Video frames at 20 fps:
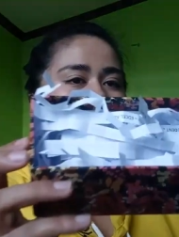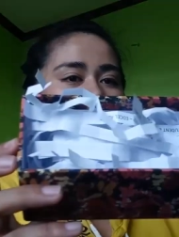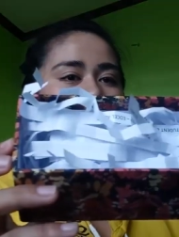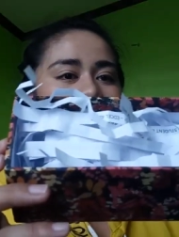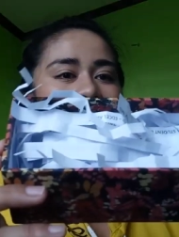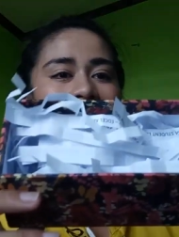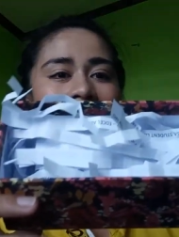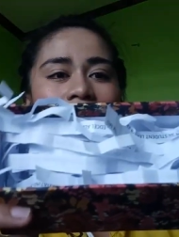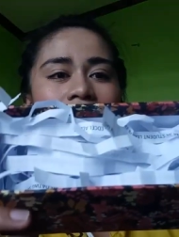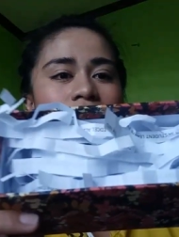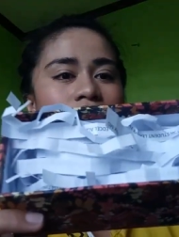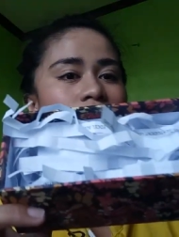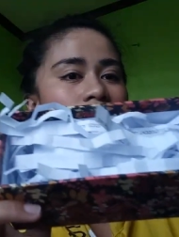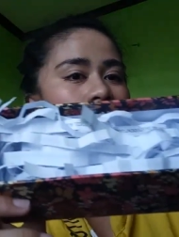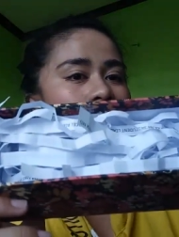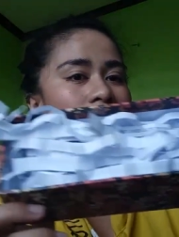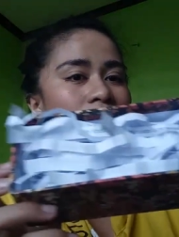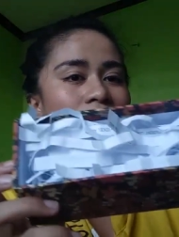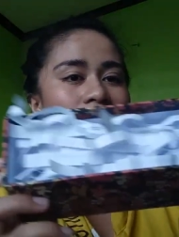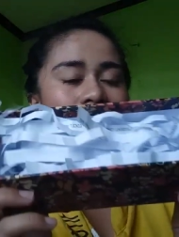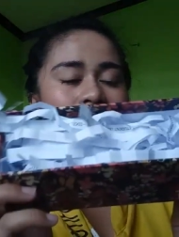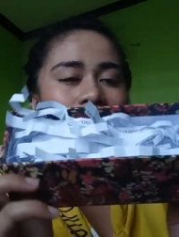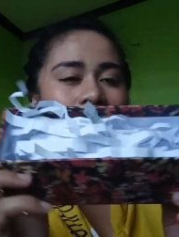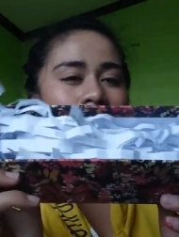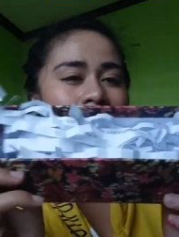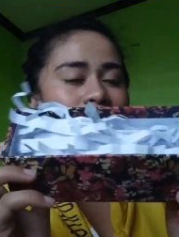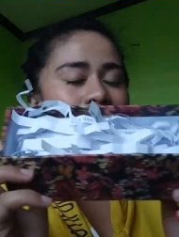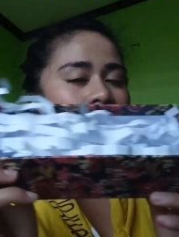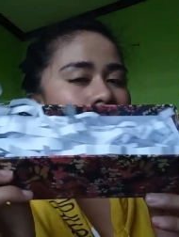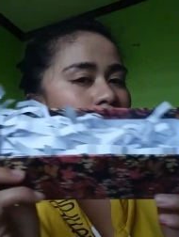at dahil sobrang
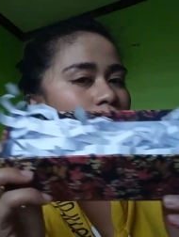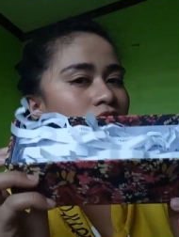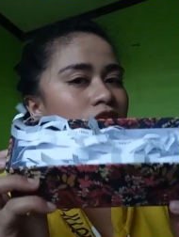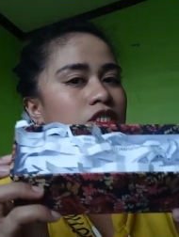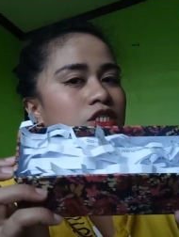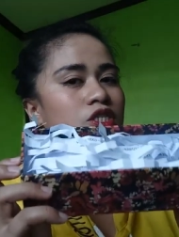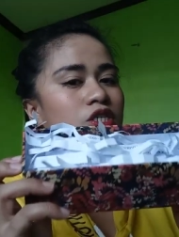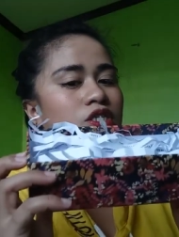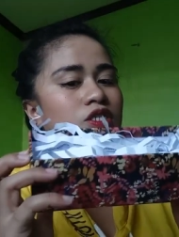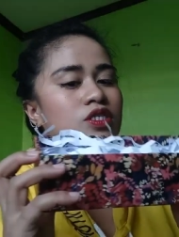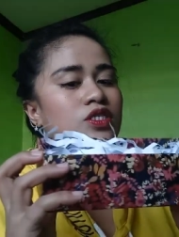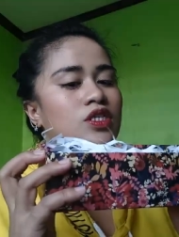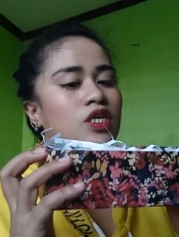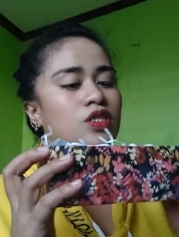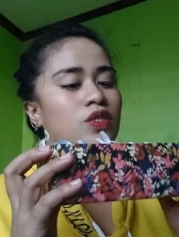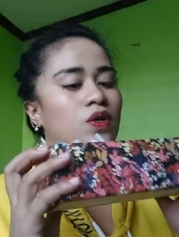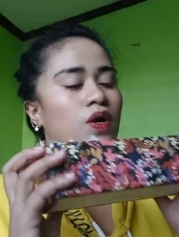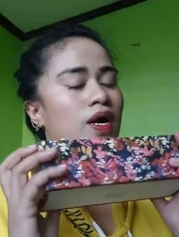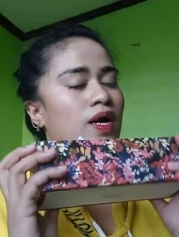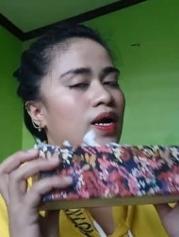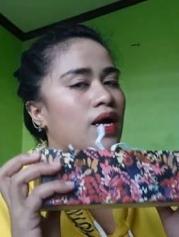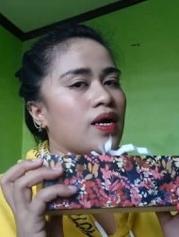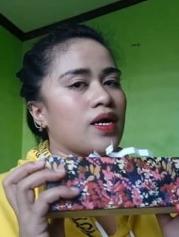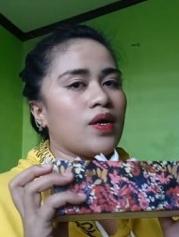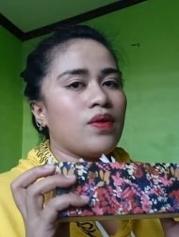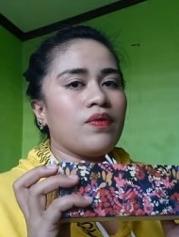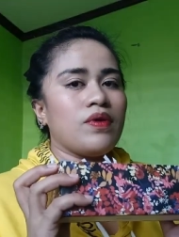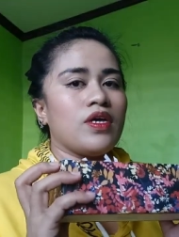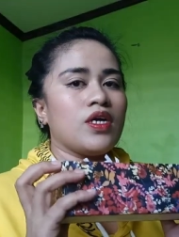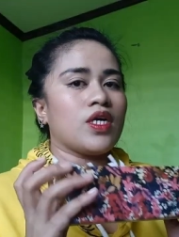rami ng questions na to, ang
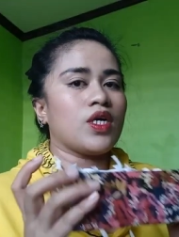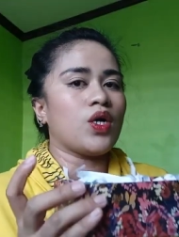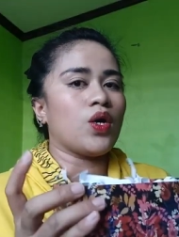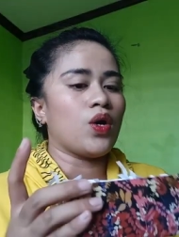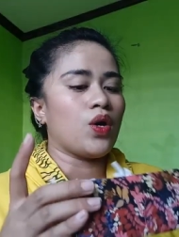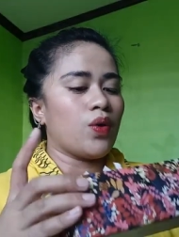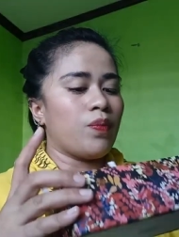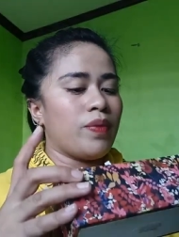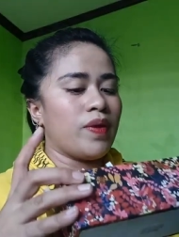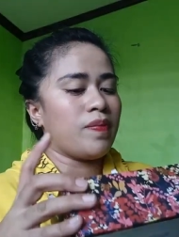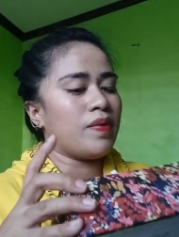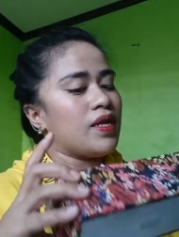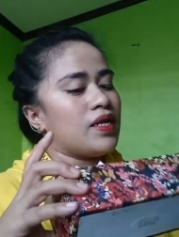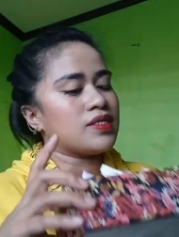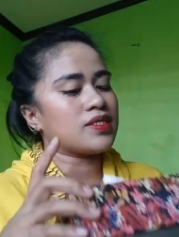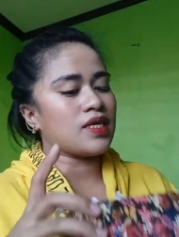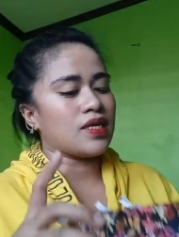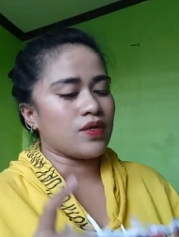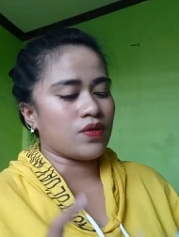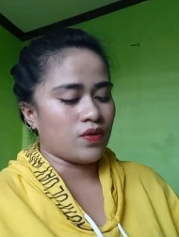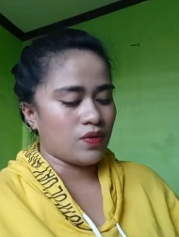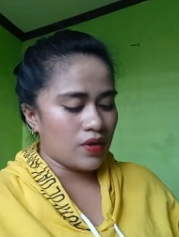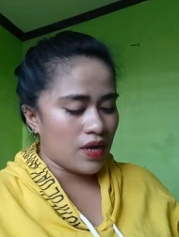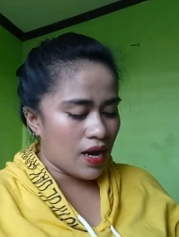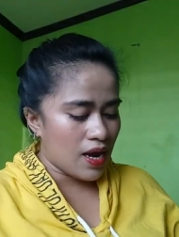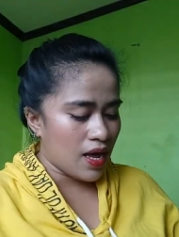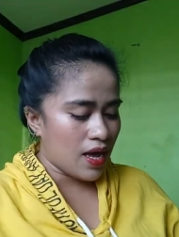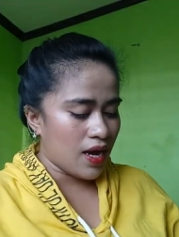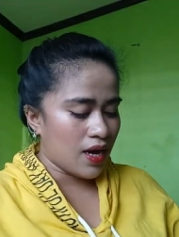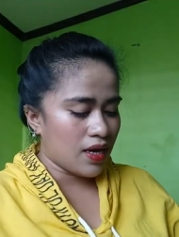gagawin ko, bibilisan ko
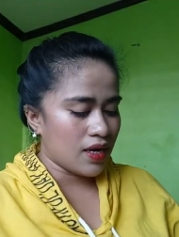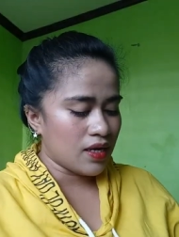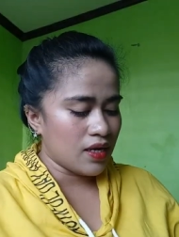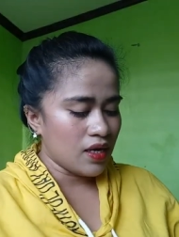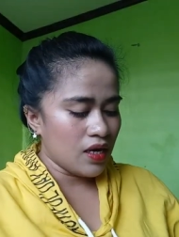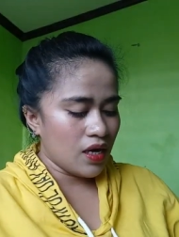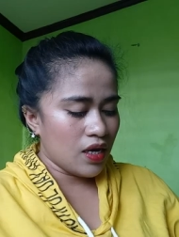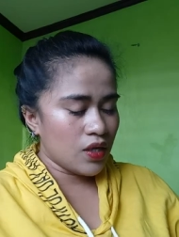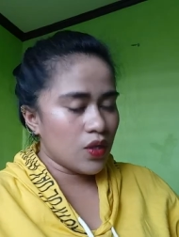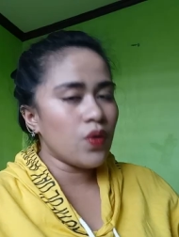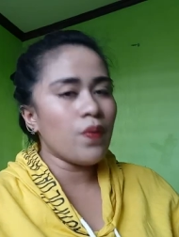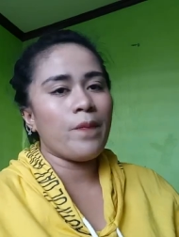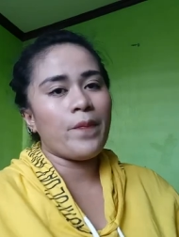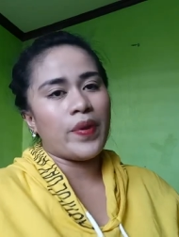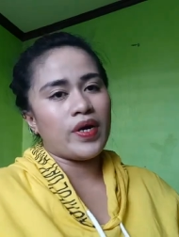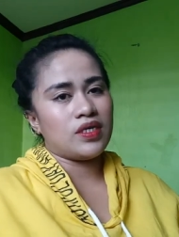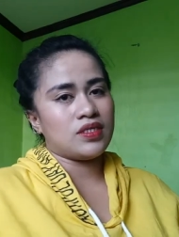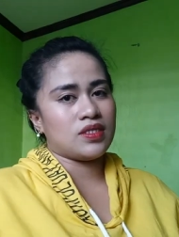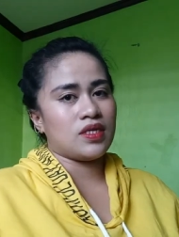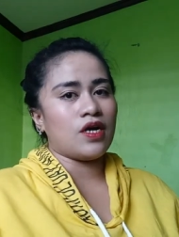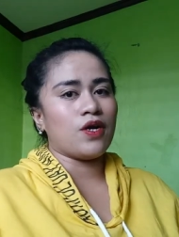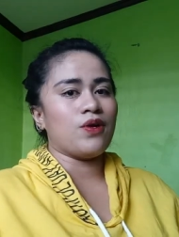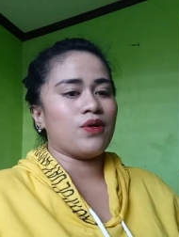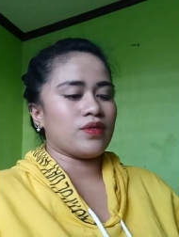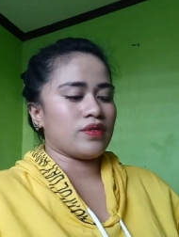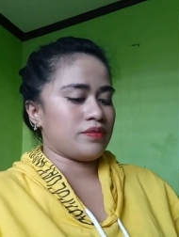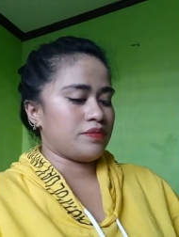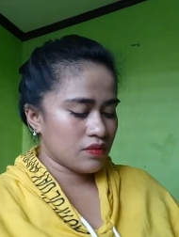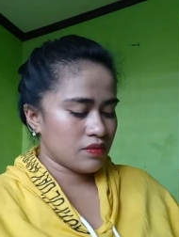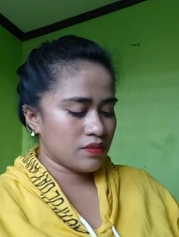na lang yung
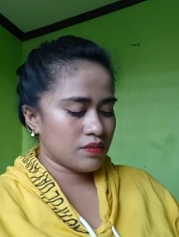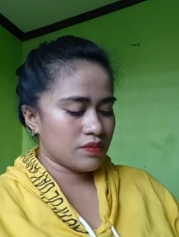pagsagot.